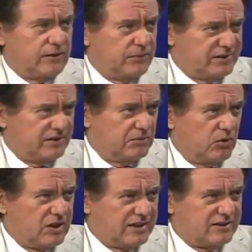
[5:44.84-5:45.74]
era que hubiese
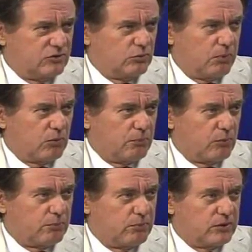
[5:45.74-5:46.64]
democracia. Entonces, por,
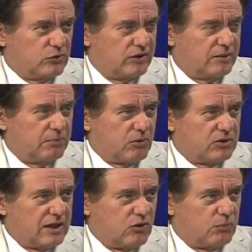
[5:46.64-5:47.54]
supuesto. entonces
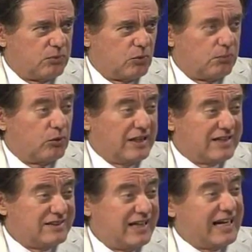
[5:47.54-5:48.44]
deportarlo por
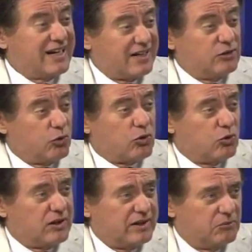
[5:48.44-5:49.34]
oponerse al
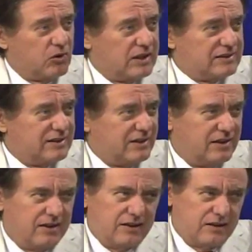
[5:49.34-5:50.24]
retorno a la democracia
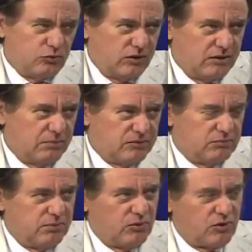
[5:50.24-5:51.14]
suena pues
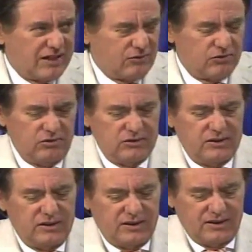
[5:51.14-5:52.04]
un poco raro, ¿no?
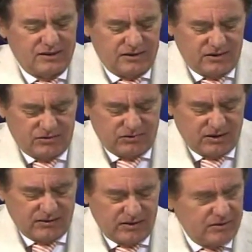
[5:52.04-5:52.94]
Eh, es,
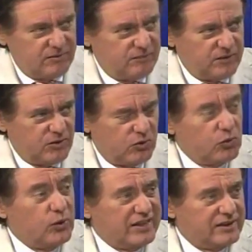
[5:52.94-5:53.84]
eh,
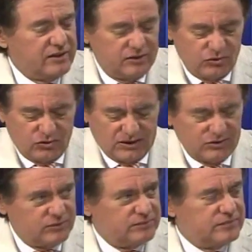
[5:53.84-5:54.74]
incongruente en todo caso. El